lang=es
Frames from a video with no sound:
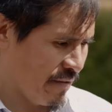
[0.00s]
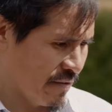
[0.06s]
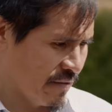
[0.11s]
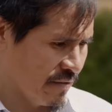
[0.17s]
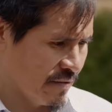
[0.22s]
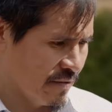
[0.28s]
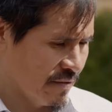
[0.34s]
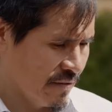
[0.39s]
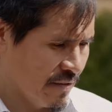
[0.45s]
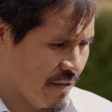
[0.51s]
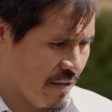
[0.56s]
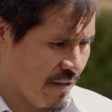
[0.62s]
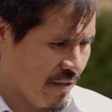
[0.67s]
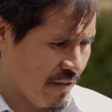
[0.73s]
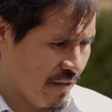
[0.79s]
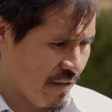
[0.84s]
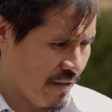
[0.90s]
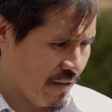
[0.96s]
¿Qué tal si el
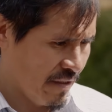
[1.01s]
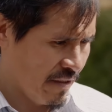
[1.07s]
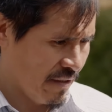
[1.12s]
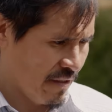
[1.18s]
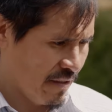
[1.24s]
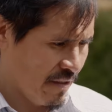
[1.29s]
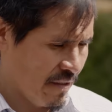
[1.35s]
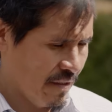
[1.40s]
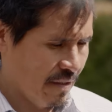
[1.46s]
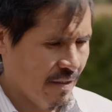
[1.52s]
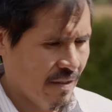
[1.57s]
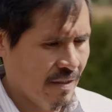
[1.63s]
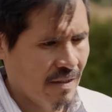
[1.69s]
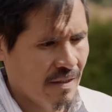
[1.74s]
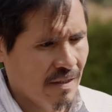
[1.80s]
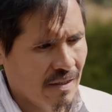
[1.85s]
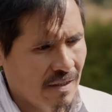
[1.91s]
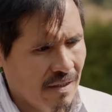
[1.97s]
niño vio algo?
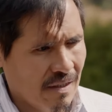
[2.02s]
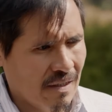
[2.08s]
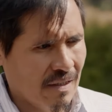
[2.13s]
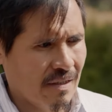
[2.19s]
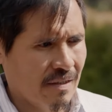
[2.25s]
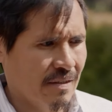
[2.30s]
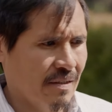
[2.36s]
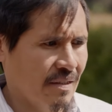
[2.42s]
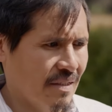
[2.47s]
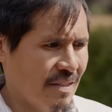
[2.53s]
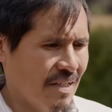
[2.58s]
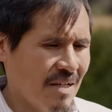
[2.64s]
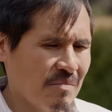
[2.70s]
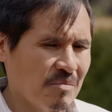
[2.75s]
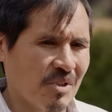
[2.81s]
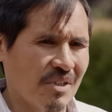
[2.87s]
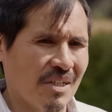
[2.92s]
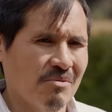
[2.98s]
Ay, ya,
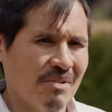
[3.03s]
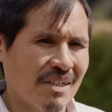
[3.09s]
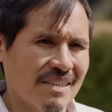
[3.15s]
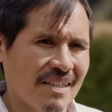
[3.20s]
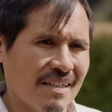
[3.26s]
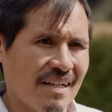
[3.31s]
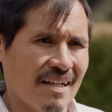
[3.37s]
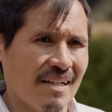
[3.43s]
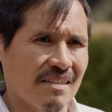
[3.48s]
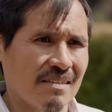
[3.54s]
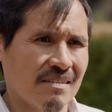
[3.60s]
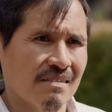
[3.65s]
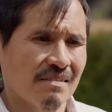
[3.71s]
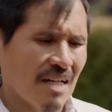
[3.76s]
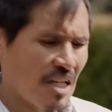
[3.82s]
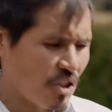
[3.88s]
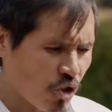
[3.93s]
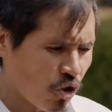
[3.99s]
mujer, no exageres.
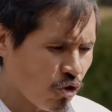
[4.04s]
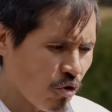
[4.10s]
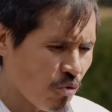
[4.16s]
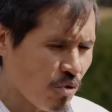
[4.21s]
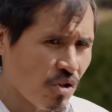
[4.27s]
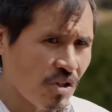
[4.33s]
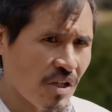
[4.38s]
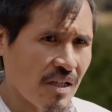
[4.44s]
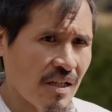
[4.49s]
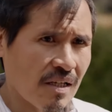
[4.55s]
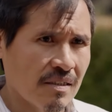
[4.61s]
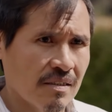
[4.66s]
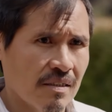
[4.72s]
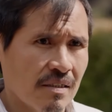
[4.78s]
El yo no vio nada.